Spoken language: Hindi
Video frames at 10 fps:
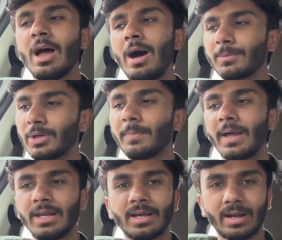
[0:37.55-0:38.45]
हम थोड़ी
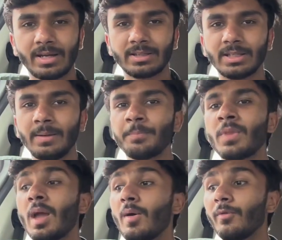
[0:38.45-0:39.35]
पहले करा देते
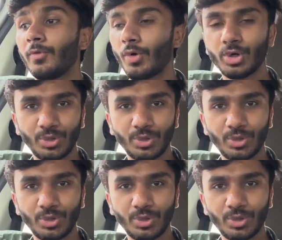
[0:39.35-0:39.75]
हैं वो